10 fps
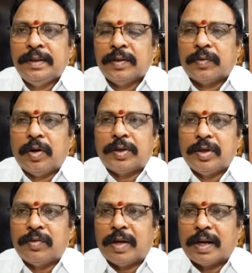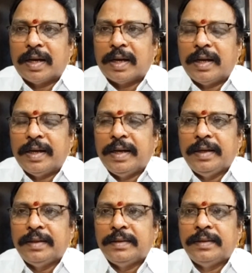కోర్టుల ద్వారా కానీ
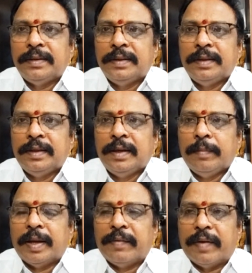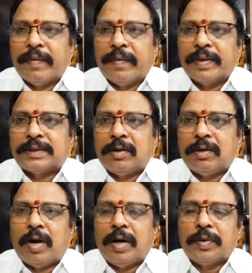మరి వ్యవస్థలను
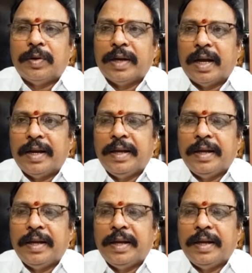వాడుకొని కానీ